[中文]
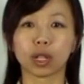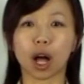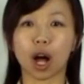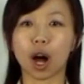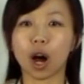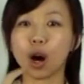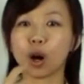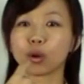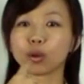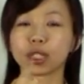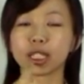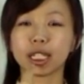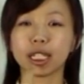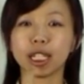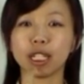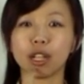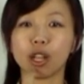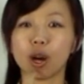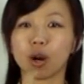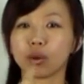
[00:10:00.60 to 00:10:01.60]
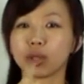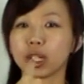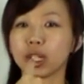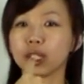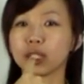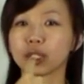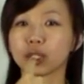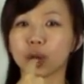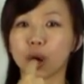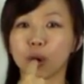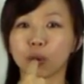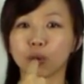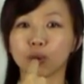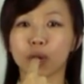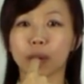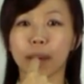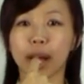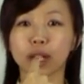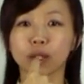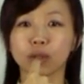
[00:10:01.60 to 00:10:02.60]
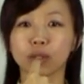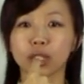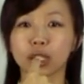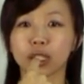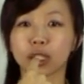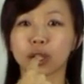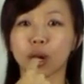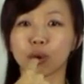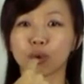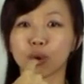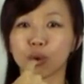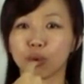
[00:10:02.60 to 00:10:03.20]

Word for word: 然后气流呢，从嘴巴中间的小